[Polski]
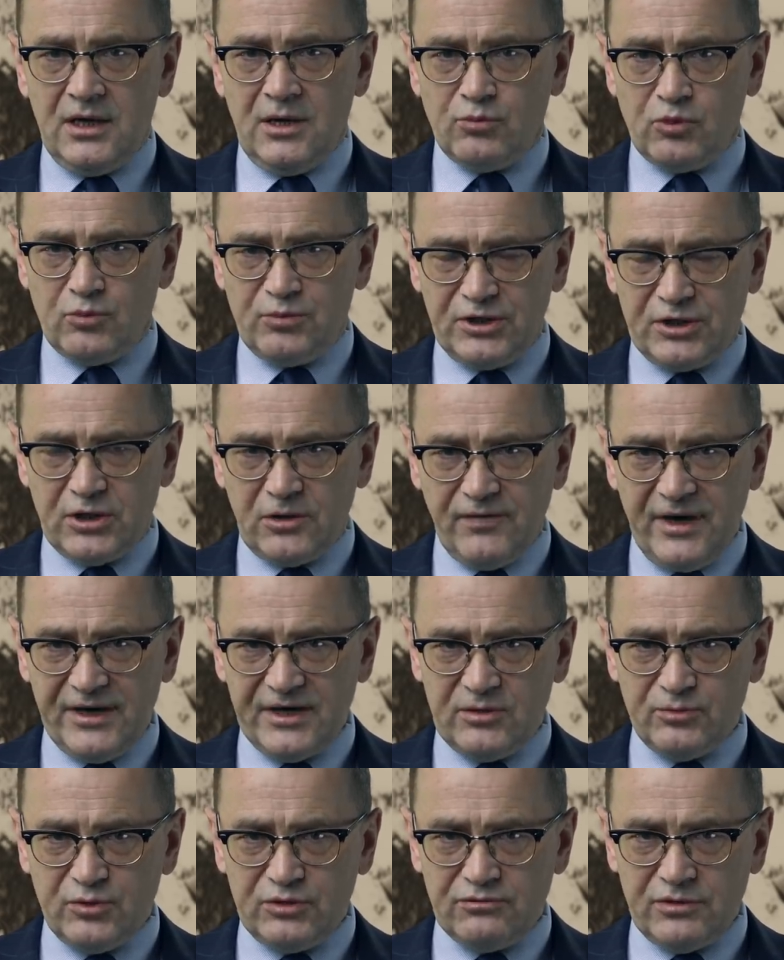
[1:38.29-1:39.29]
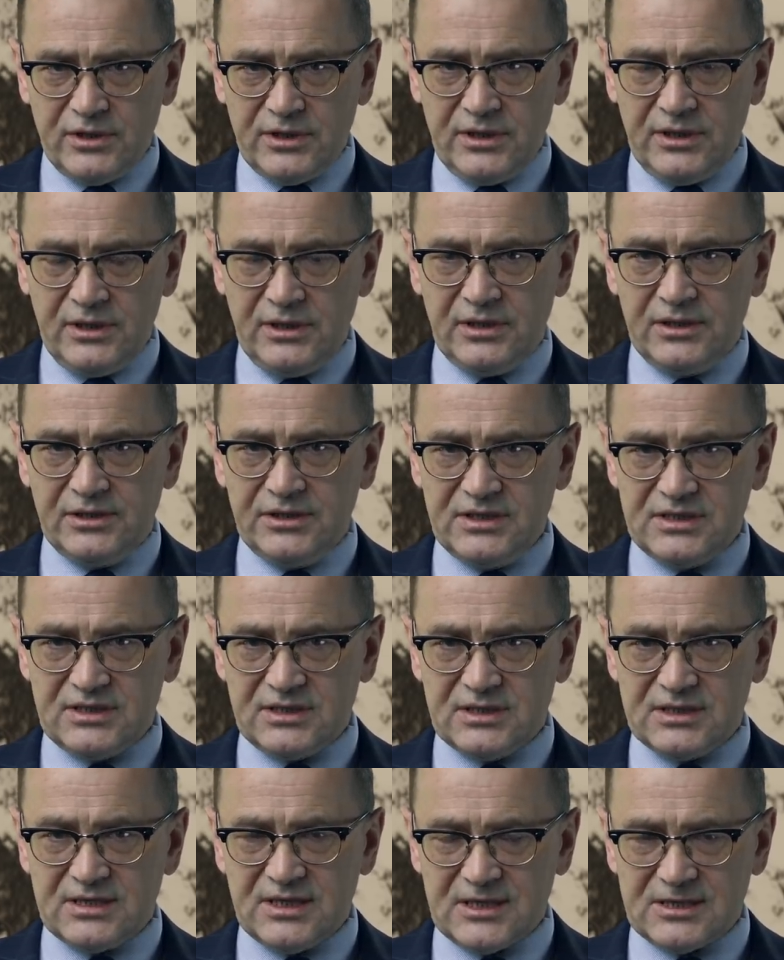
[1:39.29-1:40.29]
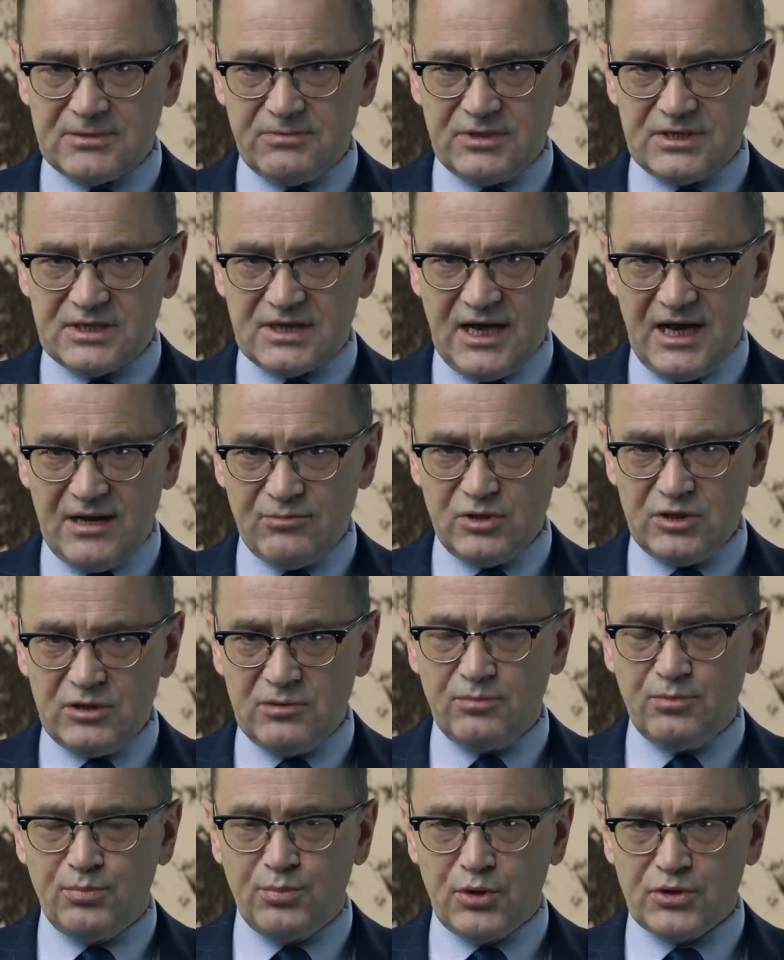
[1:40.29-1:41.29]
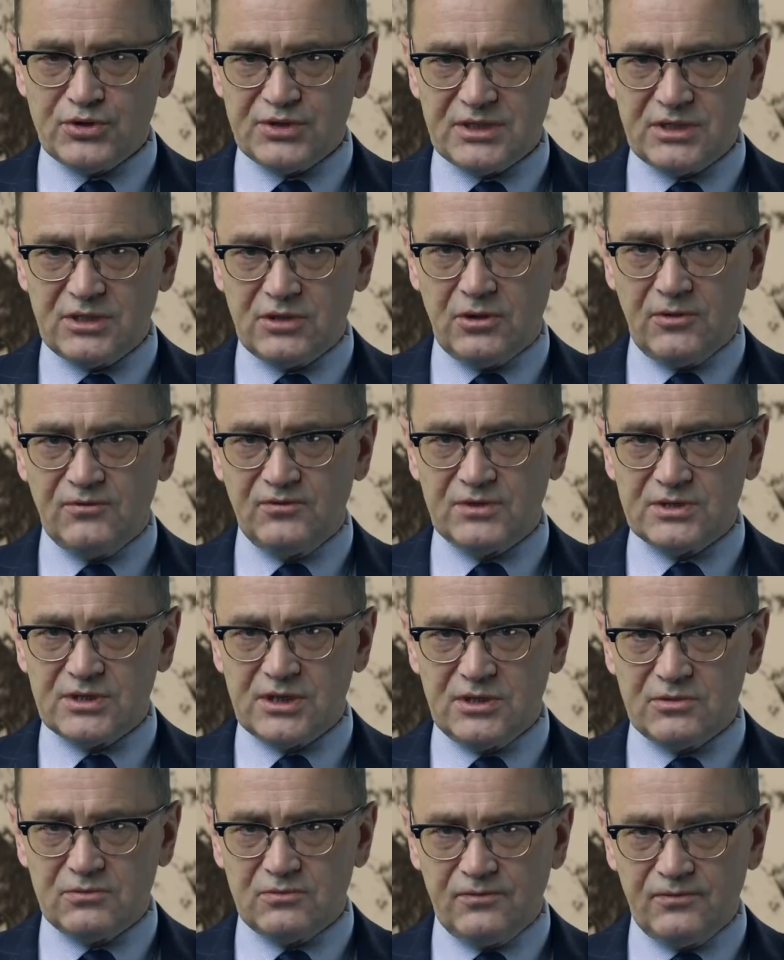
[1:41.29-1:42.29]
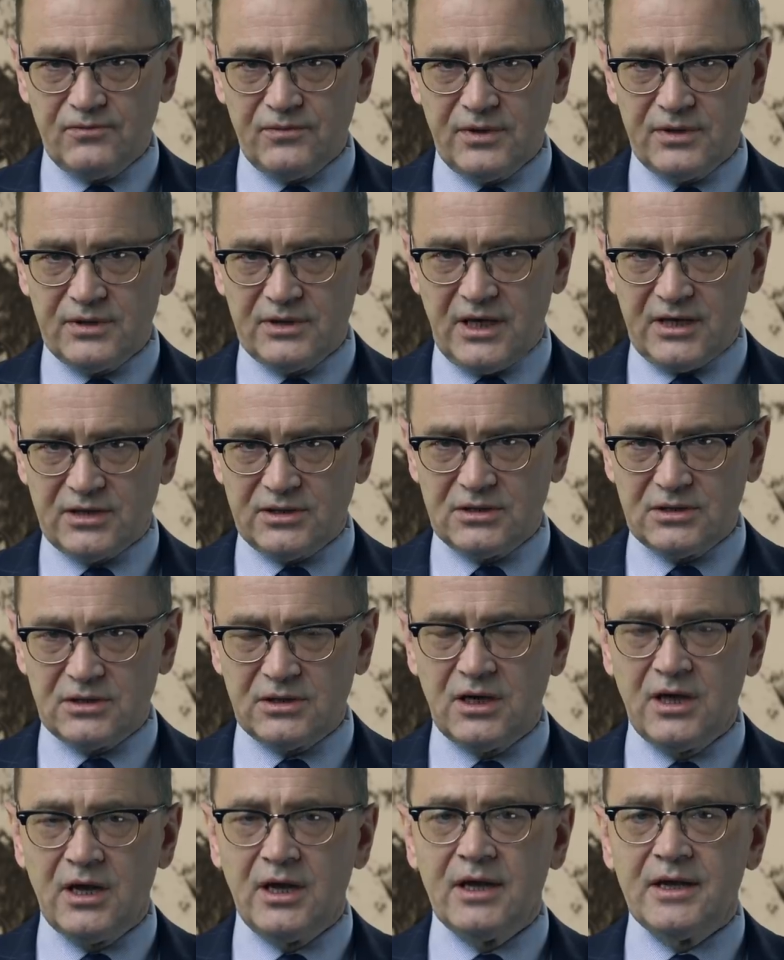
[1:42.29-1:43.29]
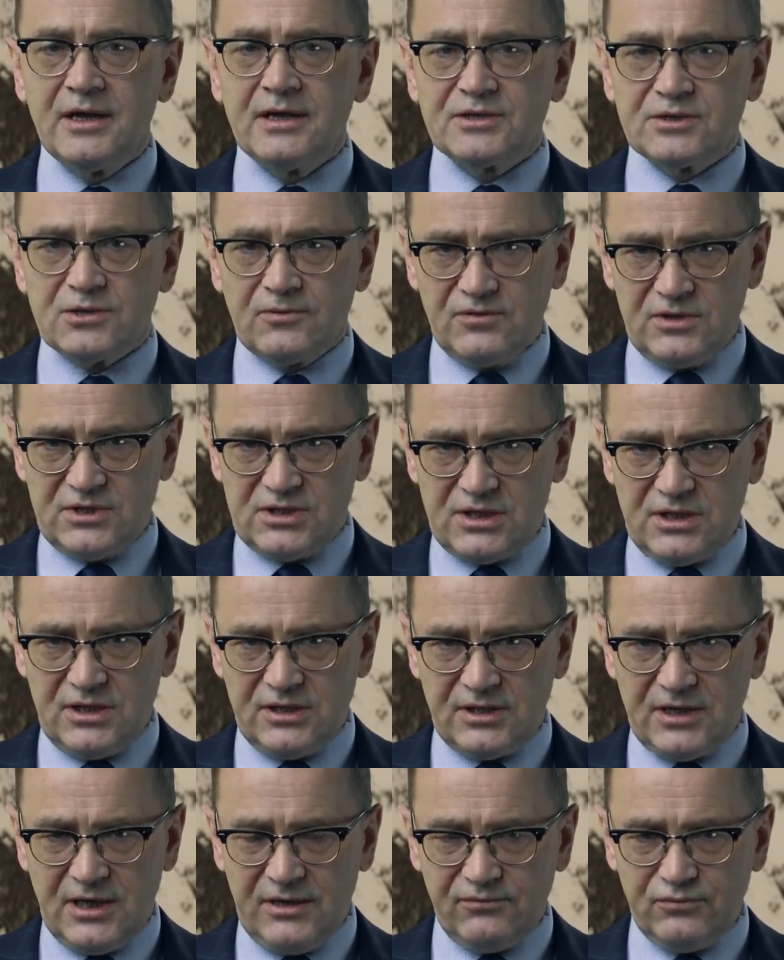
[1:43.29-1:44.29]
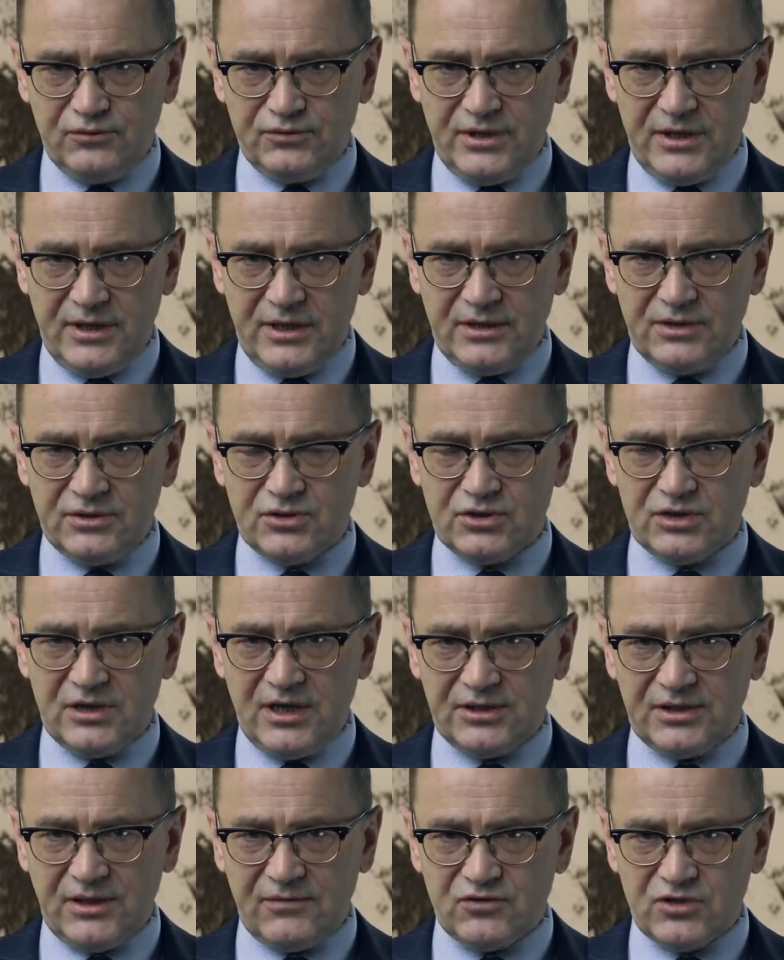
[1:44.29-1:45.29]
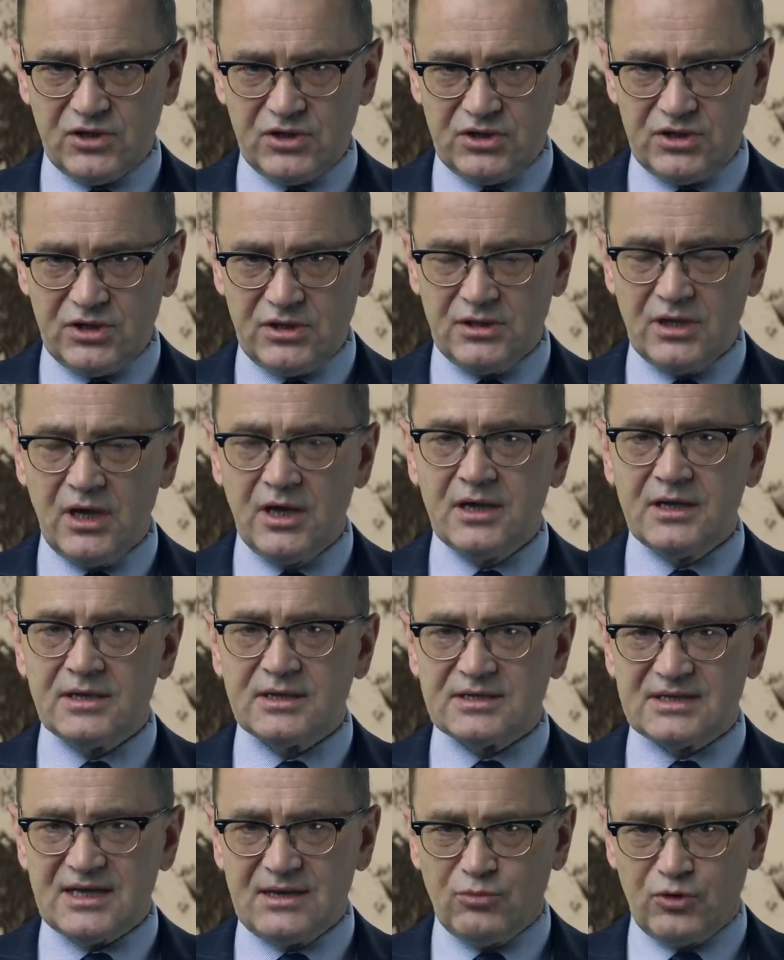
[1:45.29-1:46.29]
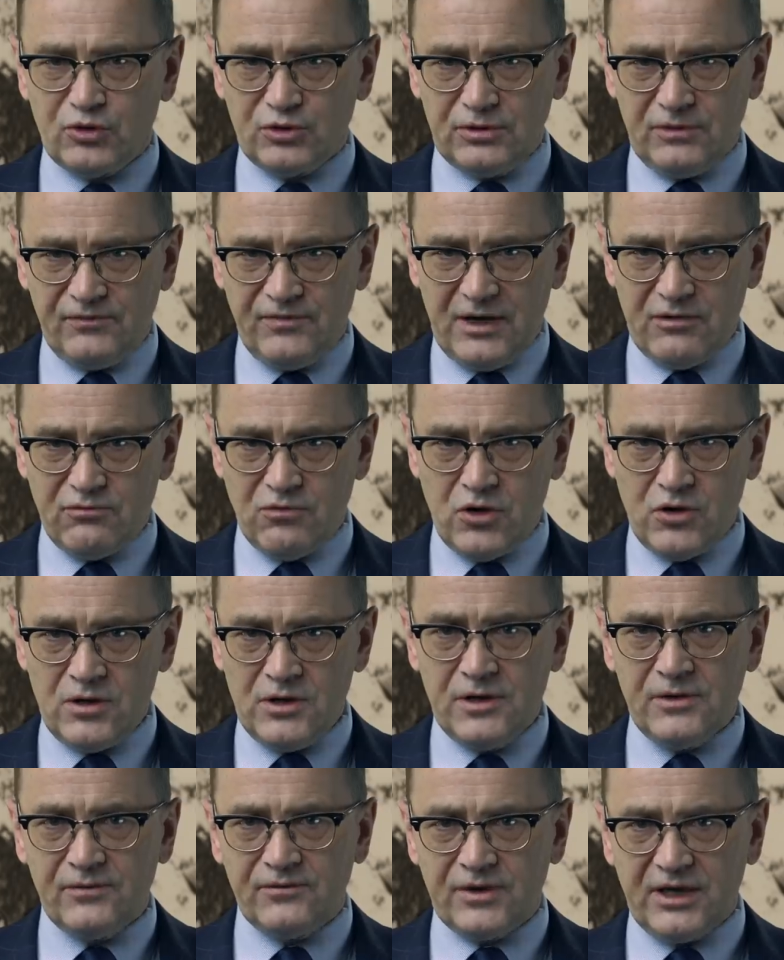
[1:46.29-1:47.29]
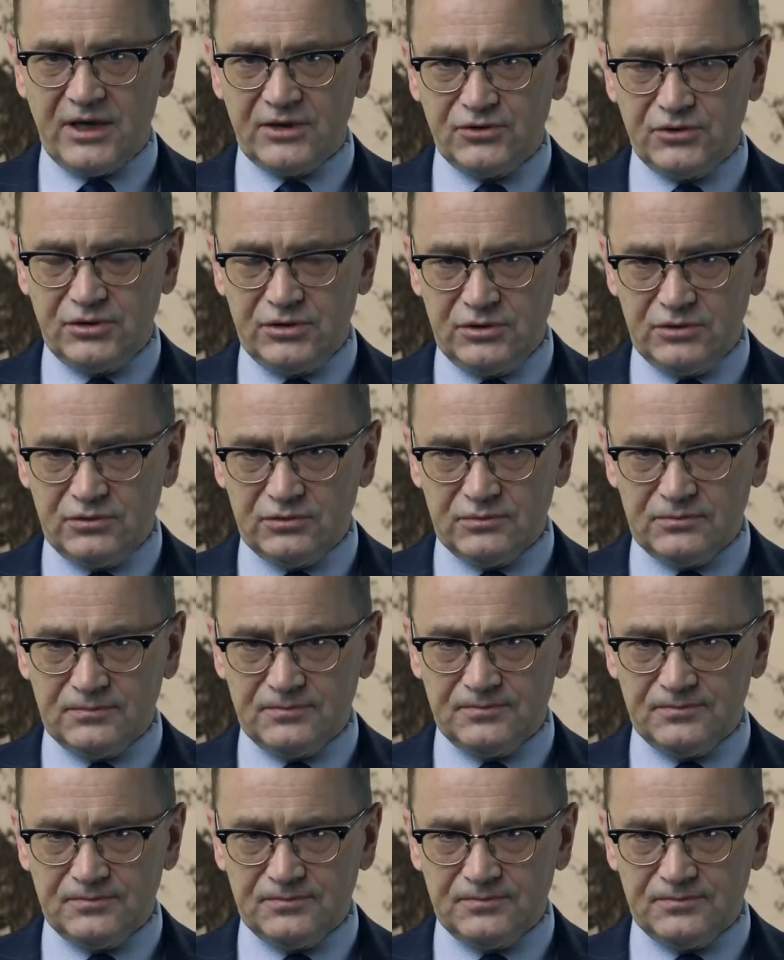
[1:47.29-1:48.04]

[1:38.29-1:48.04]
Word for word: publikowane były listy z nazwiskami polskich oficerów, jakich sowieckie NKWD trzy lata wcześniej zamordowało w Katyniu.